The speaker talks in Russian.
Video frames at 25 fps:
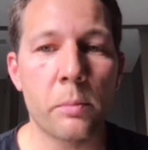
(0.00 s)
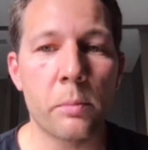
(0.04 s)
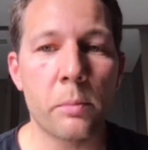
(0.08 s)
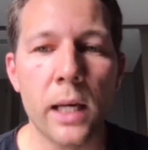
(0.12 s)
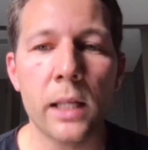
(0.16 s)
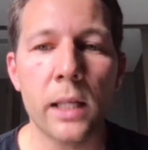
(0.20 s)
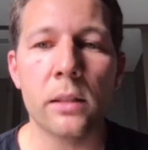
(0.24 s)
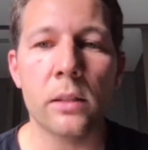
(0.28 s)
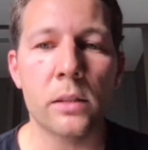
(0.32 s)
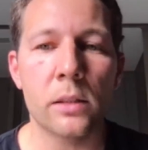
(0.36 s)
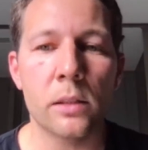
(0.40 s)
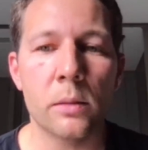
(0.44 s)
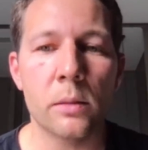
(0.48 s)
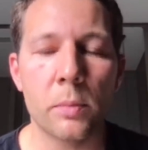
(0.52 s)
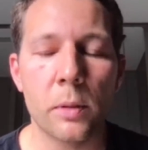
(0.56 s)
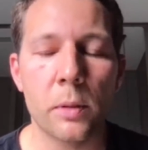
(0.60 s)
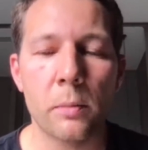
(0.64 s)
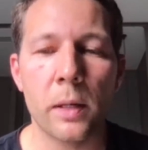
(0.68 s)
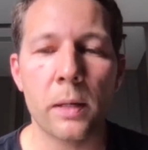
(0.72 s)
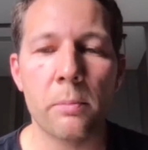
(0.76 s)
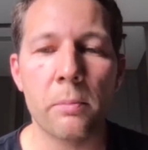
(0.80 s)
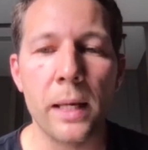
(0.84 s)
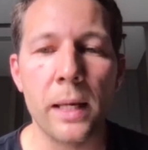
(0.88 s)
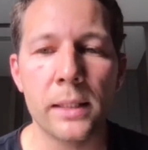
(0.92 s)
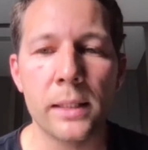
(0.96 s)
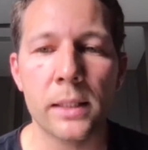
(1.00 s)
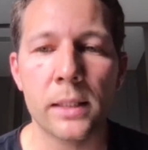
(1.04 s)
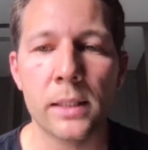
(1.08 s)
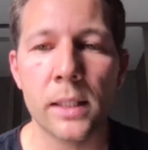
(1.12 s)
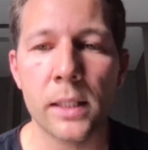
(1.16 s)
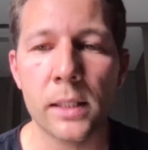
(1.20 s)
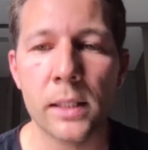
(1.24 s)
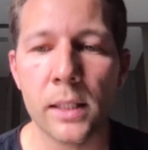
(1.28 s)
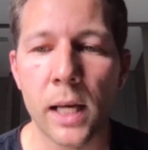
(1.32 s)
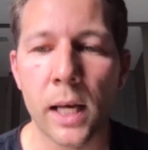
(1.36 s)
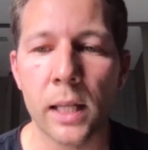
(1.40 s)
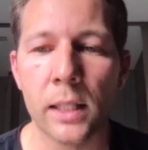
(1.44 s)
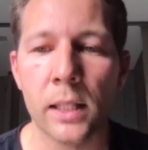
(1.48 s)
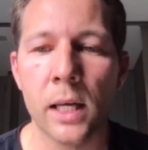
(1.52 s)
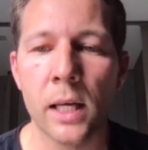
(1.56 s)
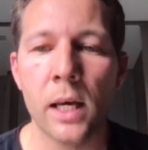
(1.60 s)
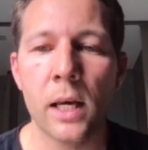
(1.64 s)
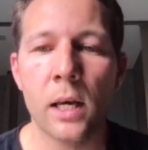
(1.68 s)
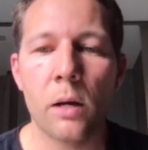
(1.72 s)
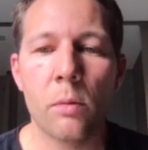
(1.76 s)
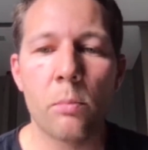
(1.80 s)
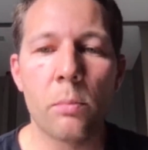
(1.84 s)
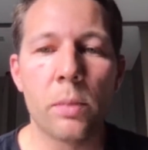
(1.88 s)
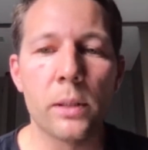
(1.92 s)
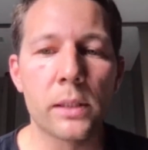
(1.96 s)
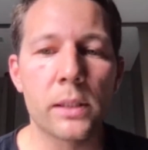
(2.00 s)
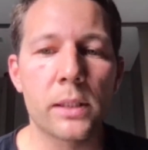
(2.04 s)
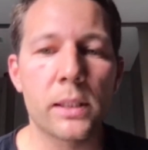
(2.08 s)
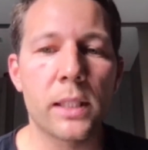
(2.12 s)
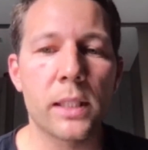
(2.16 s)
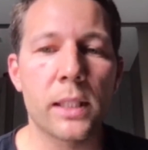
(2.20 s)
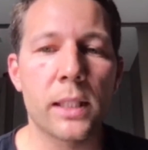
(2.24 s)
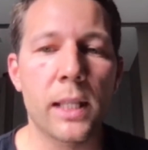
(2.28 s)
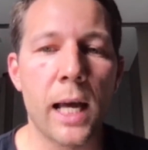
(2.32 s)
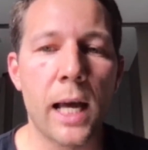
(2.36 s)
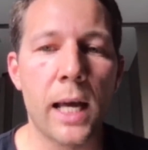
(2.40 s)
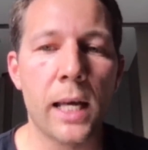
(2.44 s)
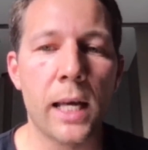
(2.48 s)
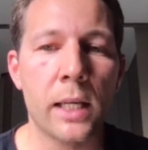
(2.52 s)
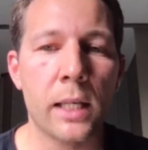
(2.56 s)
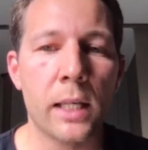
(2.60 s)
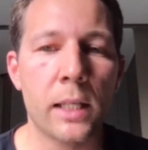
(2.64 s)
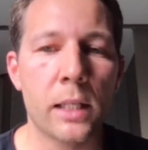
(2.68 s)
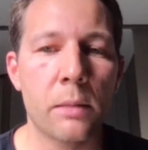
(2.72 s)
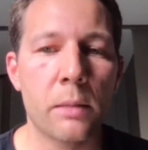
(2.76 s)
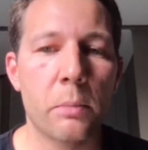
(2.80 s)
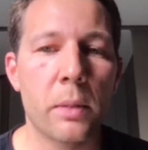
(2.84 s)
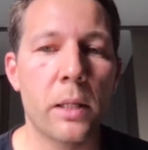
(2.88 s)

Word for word: Да? То есть, например, месяц назад был сценарий